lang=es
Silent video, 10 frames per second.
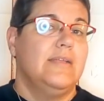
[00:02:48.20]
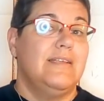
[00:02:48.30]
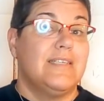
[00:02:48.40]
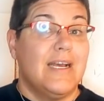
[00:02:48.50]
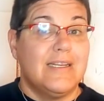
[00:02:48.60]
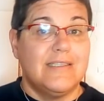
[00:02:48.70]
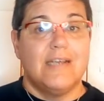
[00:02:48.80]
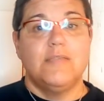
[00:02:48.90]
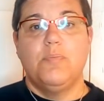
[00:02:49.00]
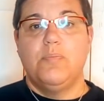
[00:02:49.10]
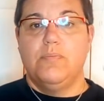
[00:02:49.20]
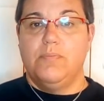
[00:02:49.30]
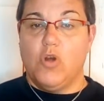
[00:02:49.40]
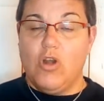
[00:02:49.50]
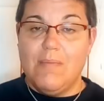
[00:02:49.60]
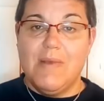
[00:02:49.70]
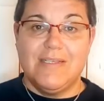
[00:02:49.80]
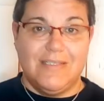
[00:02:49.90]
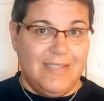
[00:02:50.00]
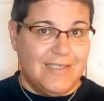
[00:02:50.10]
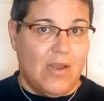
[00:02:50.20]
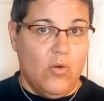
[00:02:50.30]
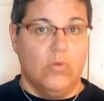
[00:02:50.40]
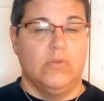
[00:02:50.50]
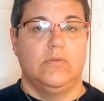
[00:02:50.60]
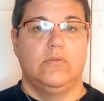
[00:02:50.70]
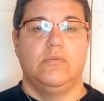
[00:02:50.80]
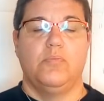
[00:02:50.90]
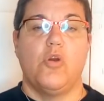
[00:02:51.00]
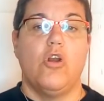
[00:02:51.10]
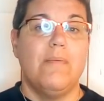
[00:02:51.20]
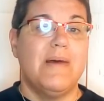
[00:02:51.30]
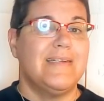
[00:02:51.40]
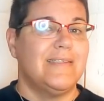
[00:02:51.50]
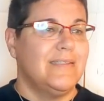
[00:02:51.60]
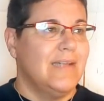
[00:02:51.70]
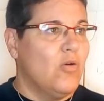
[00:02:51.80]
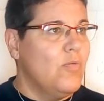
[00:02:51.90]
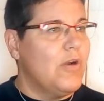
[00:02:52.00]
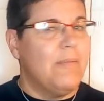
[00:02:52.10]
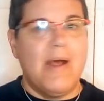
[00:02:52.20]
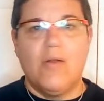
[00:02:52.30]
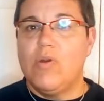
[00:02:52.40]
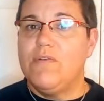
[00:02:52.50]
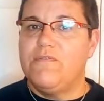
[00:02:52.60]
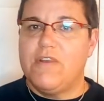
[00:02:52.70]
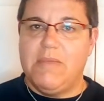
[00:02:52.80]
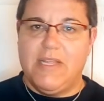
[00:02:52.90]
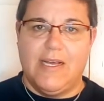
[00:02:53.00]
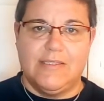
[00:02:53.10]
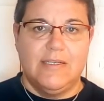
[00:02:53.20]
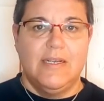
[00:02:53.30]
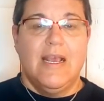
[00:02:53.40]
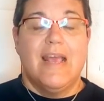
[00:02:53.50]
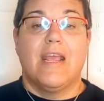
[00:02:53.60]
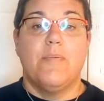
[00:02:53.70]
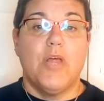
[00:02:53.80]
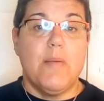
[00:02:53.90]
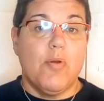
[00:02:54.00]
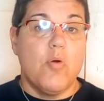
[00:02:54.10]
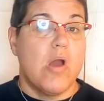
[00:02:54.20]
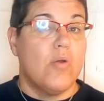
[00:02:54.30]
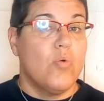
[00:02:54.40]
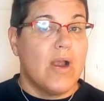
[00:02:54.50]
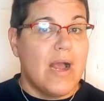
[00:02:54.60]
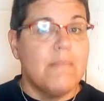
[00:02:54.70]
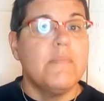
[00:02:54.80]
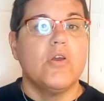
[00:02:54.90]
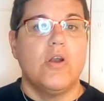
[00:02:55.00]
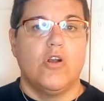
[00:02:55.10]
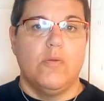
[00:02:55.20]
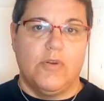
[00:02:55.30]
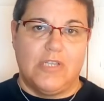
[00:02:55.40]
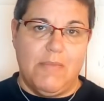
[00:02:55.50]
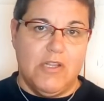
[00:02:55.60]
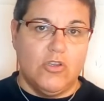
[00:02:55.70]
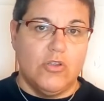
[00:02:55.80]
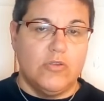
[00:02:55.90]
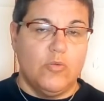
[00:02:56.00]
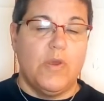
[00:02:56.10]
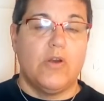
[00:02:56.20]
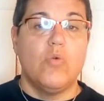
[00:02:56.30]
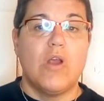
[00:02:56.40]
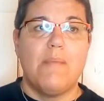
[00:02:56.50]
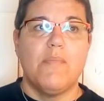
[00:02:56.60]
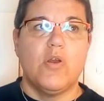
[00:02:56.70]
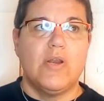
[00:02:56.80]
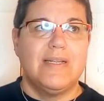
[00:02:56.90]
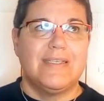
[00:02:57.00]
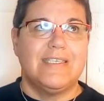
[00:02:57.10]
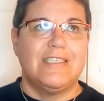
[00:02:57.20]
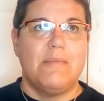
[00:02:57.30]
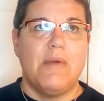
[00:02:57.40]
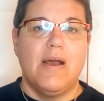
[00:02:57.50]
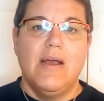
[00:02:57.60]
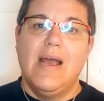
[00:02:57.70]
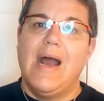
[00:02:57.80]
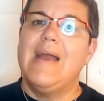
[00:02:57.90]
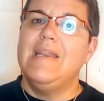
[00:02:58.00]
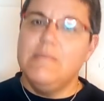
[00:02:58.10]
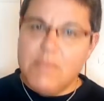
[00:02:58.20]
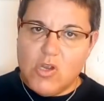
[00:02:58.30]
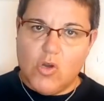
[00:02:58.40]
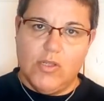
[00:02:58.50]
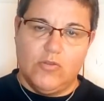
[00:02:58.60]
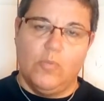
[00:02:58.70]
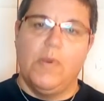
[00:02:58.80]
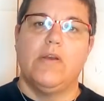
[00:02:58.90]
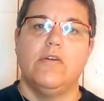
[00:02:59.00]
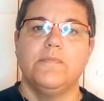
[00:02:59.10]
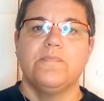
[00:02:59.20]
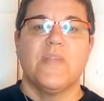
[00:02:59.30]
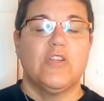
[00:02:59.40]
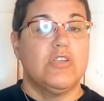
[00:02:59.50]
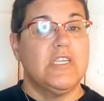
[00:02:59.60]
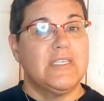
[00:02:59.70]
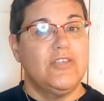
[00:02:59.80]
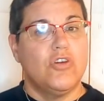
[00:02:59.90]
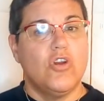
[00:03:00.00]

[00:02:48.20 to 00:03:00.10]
descartar problemas de salud, problemas, algún problema, alguna enfermedad que pueda provocar un cambio en el comportamiento de tu perro, un cambio en el sistema anímico de tu perro. Entonces, yo